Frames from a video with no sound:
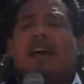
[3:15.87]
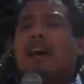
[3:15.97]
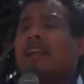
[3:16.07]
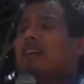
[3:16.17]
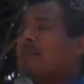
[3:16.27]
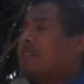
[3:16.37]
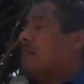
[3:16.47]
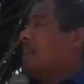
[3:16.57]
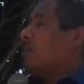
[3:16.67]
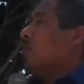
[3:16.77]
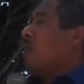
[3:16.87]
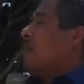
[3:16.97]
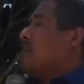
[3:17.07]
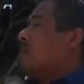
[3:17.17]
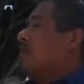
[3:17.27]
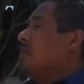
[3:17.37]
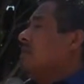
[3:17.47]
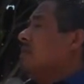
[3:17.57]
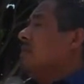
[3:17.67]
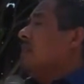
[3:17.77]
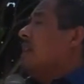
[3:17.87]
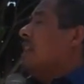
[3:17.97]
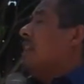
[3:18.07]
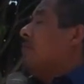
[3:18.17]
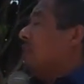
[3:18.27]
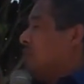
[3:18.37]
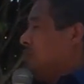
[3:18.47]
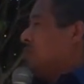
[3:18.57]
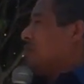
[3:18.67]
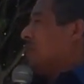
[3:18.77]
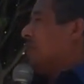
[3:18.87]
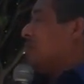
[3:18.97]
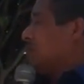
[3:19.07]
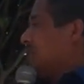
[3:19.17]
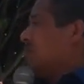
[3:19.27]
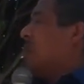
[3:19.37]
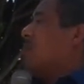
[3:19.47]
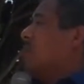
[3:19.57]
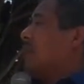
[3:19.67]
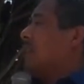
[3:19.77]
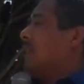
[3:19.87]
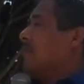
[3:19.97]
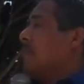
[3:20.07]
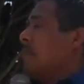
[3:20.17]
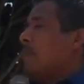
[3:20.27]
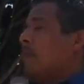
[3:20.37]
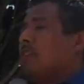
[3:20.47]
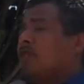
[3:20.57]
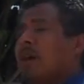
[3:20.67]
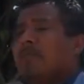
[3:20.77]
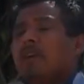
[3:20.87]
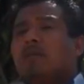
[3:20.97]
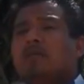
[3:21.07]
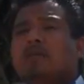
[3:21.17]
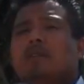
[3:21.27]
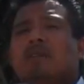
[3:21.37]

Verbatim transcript: Alguien más me dijo en una ocasión, lamento mucho, me dijo, se los voy a compartir, me dijo un amigo,